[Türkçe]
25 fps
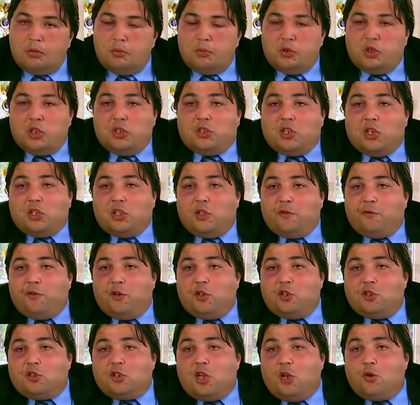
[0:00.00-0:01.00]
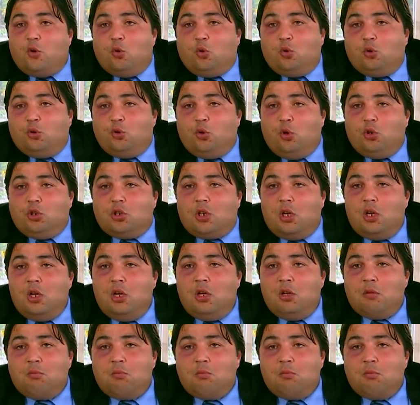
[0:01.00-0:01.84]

Bizde teklif var, ısrar yok Hulki Hoca.